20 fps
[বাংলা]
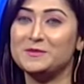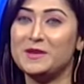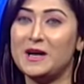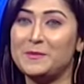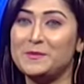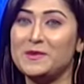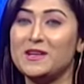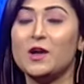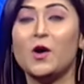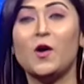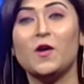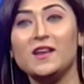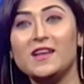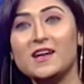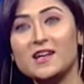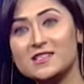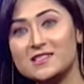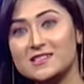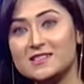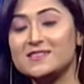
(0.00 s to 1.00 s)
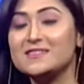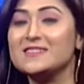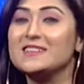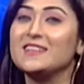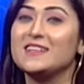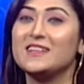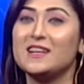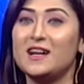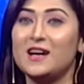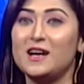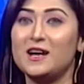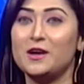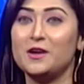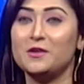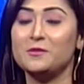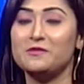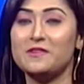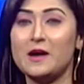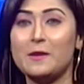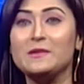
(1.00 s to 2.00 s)
আপনারা হলে আসেন
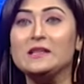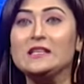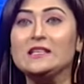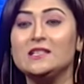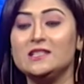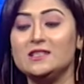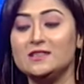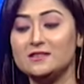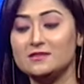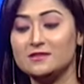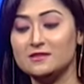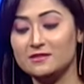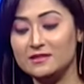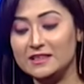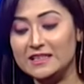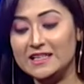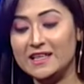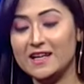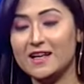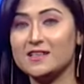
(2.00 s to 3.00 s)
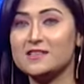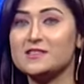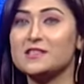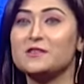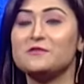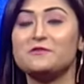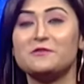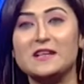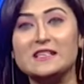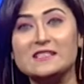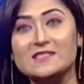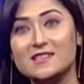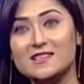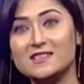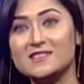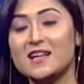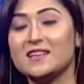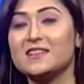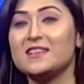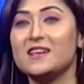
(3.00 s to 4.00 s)
ফ্যামিলি নিয়ে আসেন ফ্রেন্ডসদের
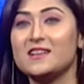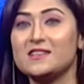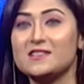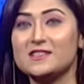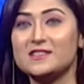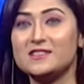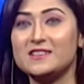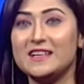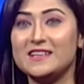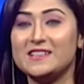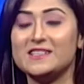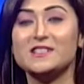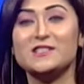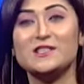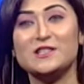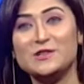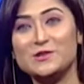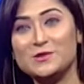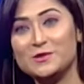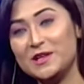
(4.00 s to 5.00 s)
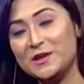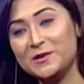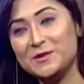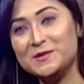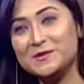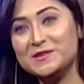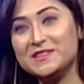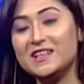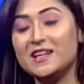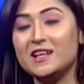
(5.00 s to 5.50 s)
সাথে আসেন এসে জিন্টু দেখুন